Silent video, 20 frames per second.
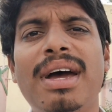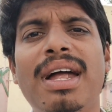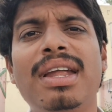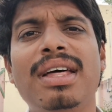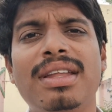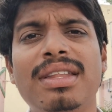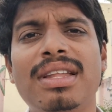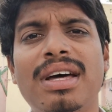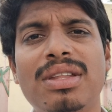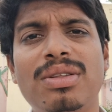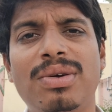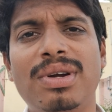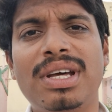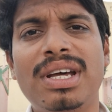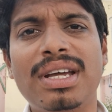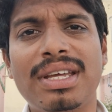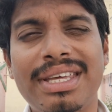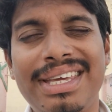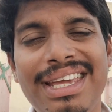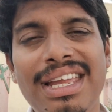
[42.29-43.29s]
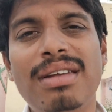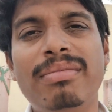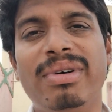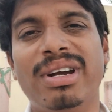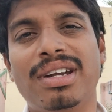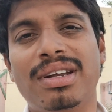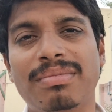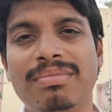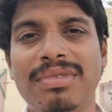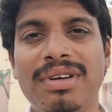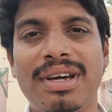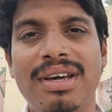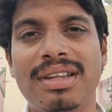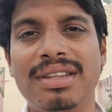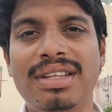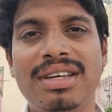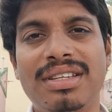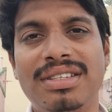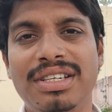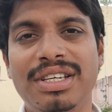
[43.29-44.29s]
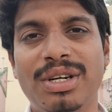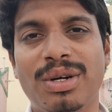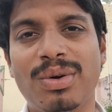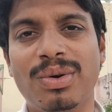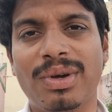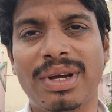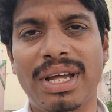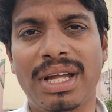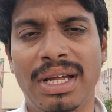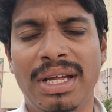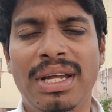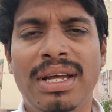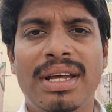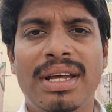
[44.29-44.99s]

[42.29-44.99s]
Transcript: மேலே இருந்து அதோட கீழ் மட்டம்ங்கிறது அது இருக்கணுங்க